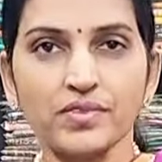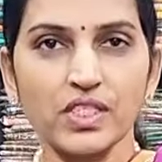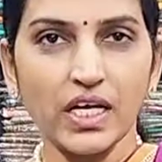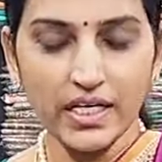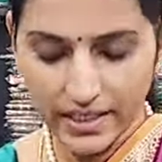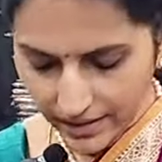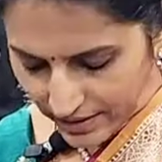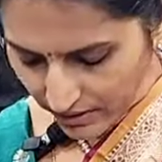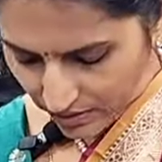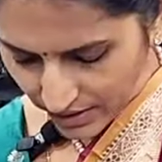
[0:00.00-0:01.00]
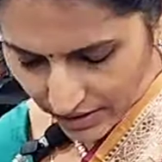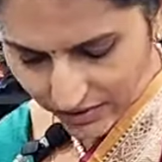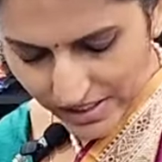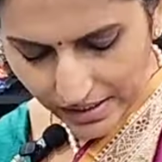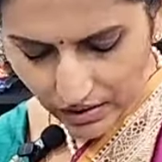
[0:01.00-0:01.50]
చాలా నీట్గా ఉంటాయి ఇవి
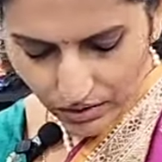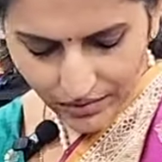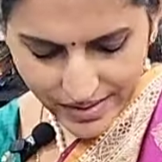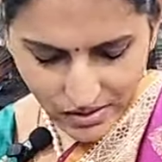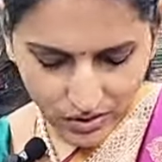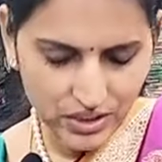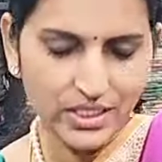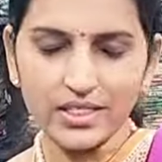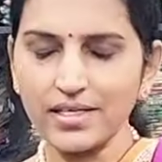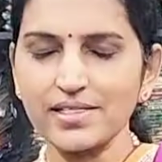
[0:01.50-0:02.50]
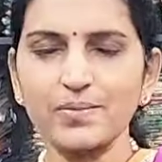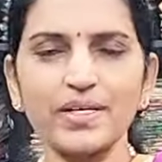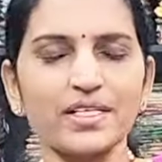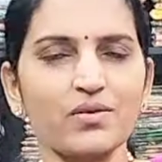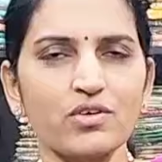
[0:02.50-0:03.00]
సింగిల్ కూడా వేసుకోవచ్చు అండి
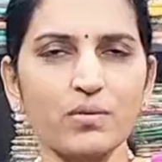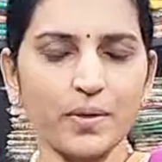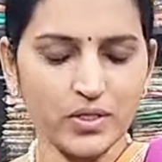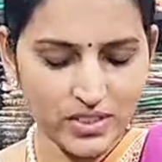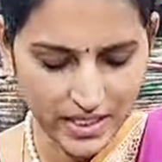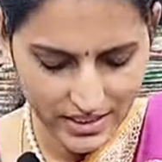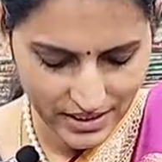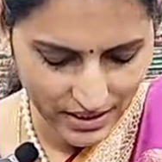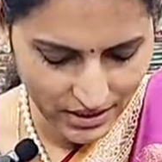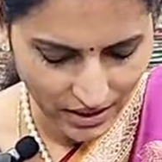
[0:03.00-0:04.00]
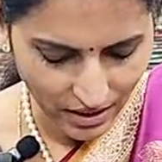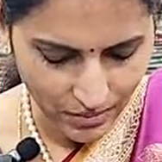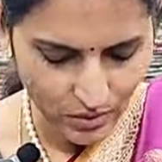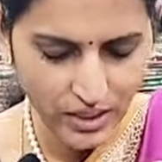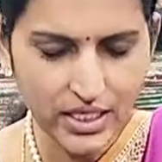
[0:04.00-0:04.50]
ట్రాన్స్పరెంట్గా ఉండవు పట్టు శారీస్ కదా చాలా
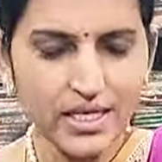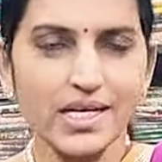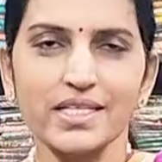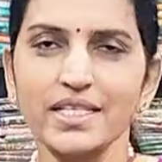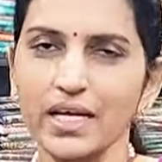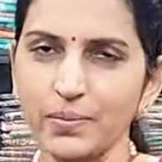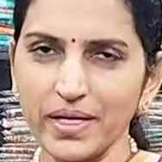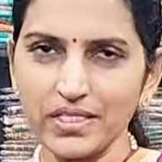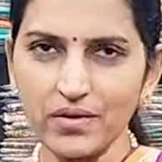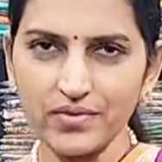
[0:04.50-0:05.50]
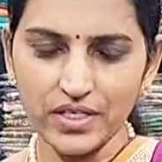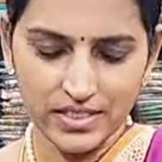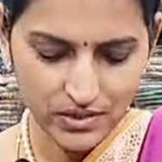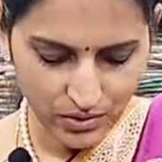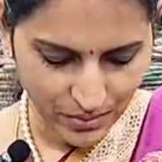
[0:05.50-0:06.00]
బాగున్నాయి శారీ ప్రైస్ ఆఫ్టర్
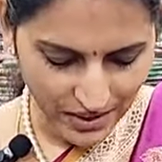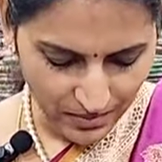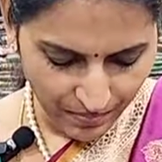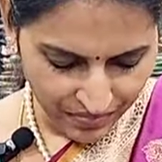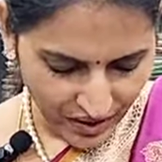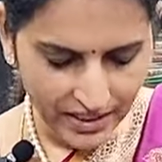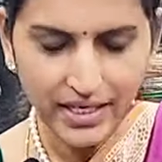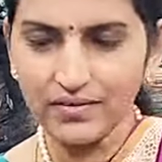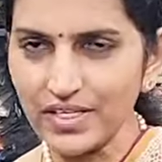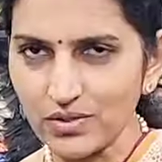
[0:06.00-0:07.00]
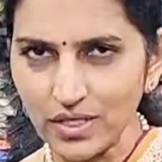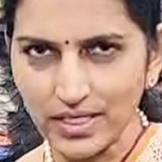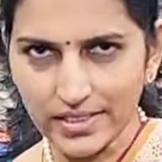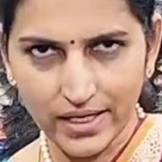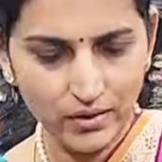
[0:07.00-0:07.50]
డిస్కౌంట్ ప్రైస్ నేను వేసుకున్న
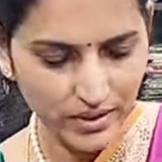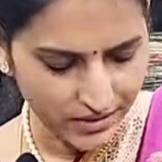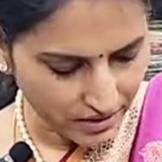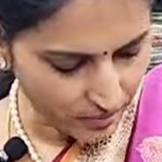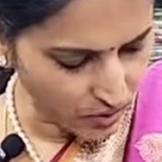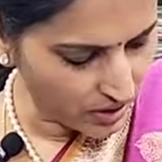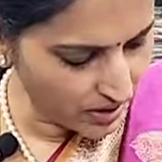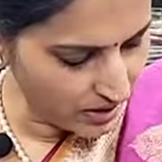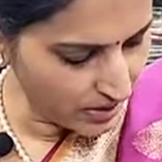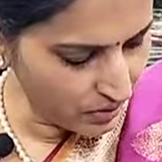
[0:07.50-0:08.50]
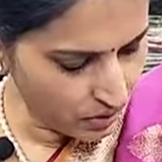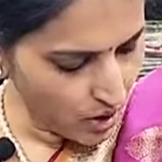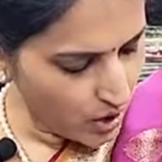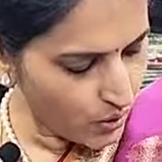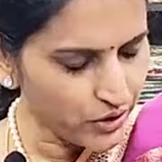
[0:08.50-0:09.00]
డిజైన్లో ఉన్నాయి ఇంతకుముందు అది
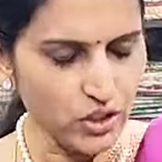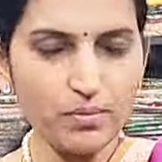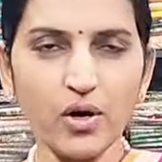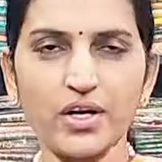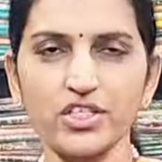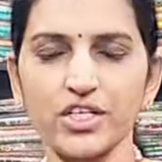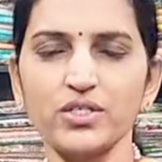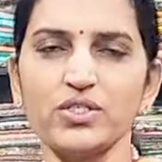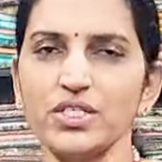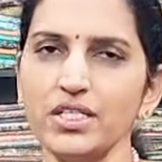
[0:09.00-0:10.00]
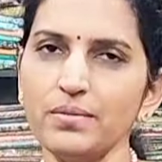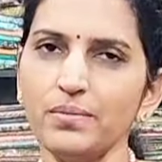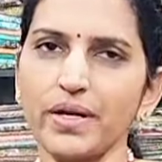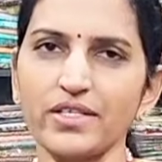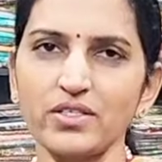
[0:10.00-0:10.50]
కొంచెం బార్డర్ చేంజ్ వచ్చింది
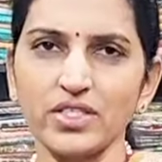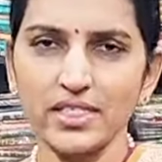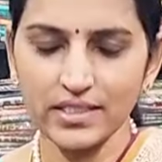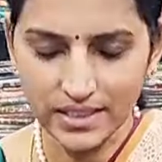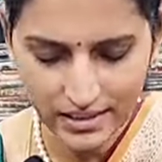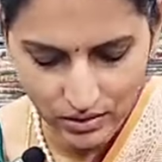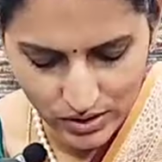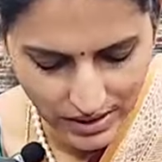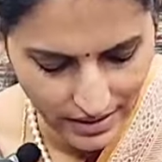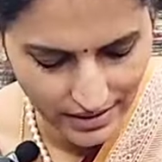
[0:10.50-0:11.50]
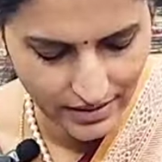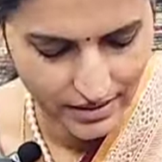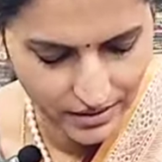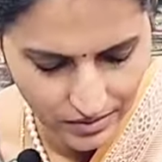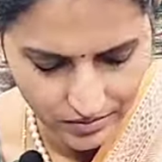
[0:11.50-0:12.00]
ప్రైస్ వచ్చేసి థర్టీన్ థౌసండ్ ఎయిట్ హండ్రెడ్